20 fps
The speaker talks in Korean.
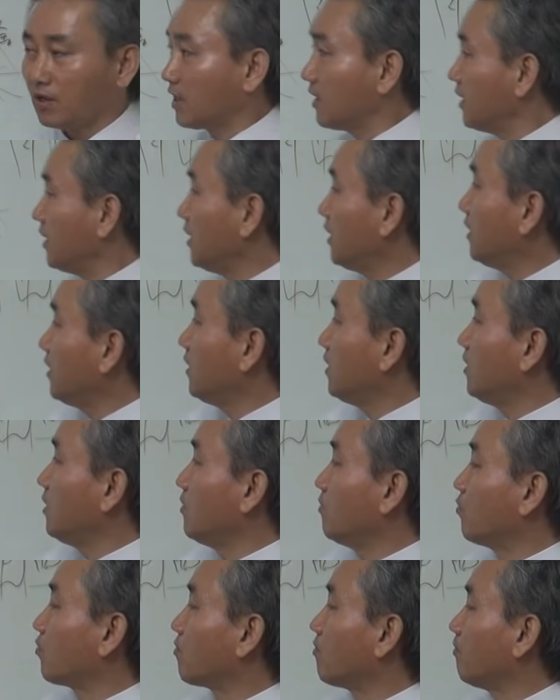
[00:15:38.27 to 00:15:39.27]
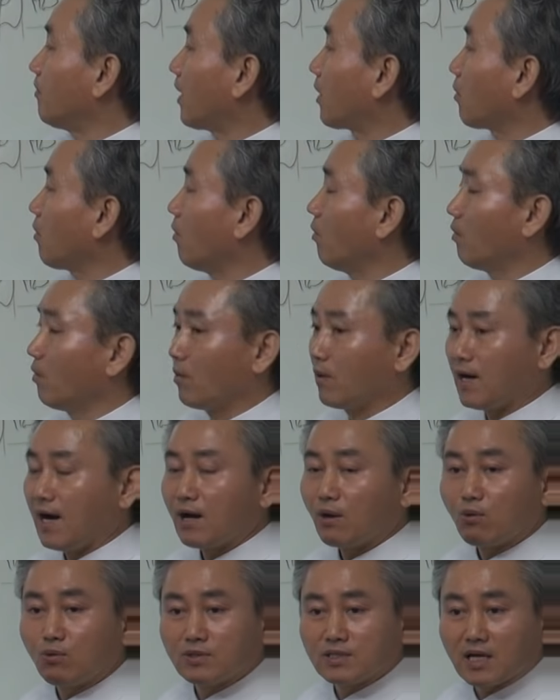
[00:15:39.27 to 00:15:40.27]
그러니까 이분은 바로
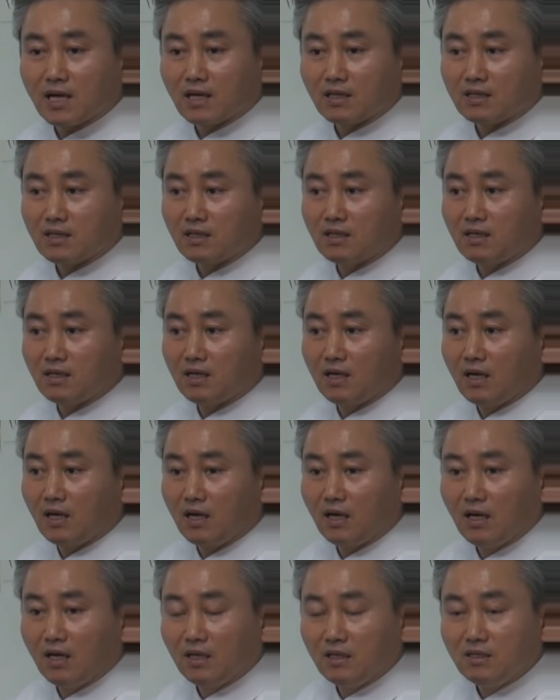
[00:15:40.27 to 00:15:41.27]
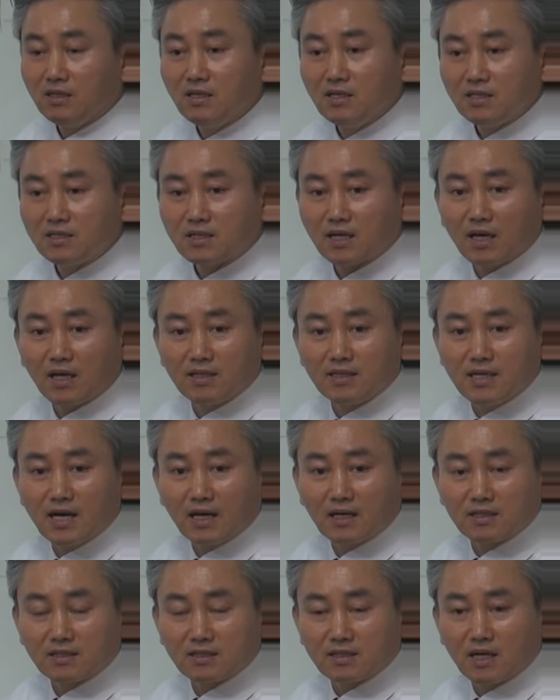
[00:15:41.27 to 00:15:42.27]
간호사라든가 의사,
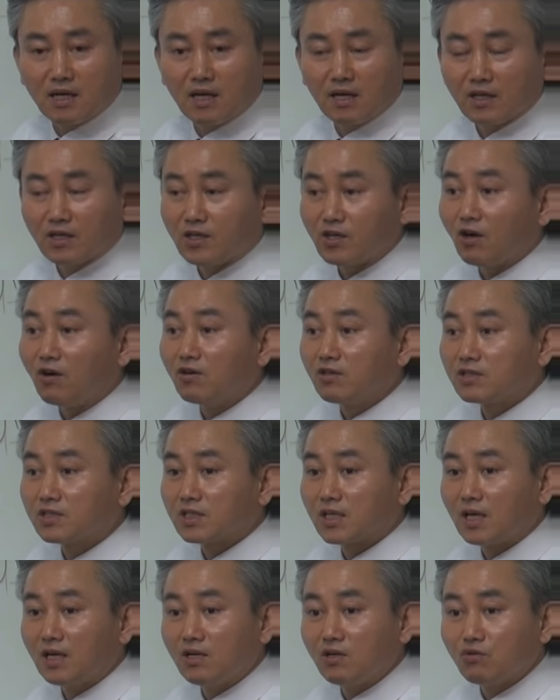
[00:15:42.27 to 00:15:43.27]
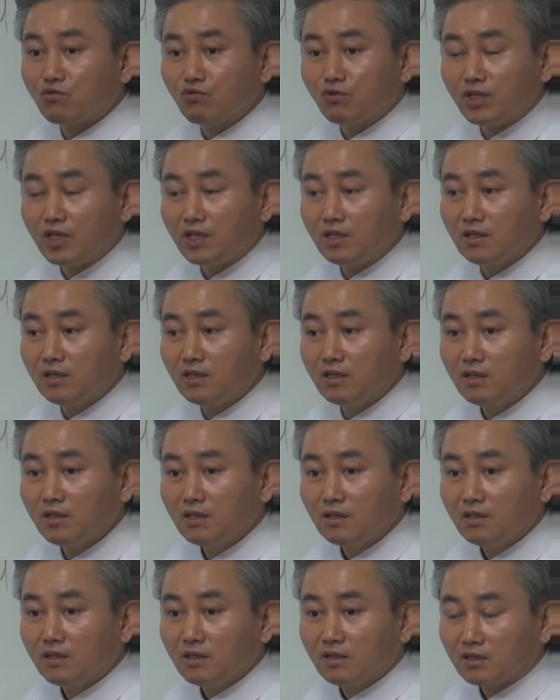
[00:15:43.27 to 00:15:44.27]
약사, 경찰, 군인,
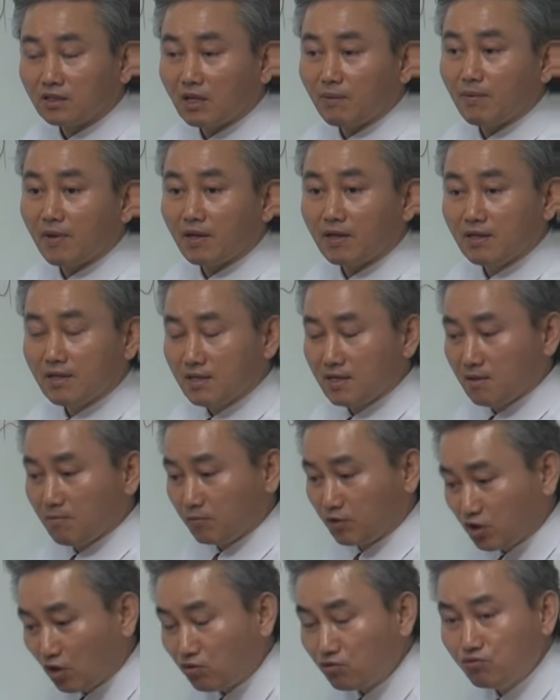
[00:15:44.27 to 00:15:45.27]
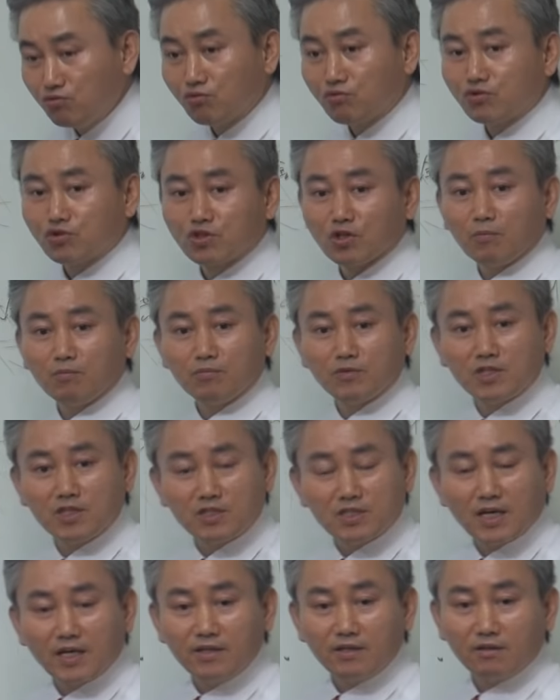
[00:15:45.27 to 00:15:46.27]
그 다음에 정육점,
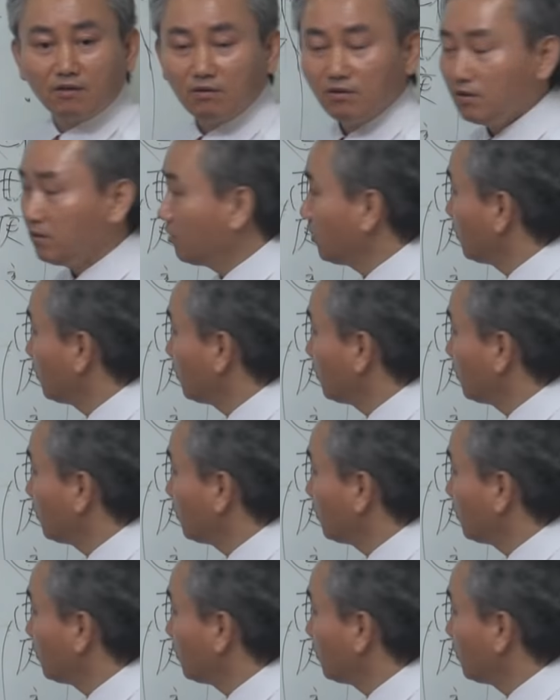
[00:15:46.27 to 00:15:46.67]
디자이너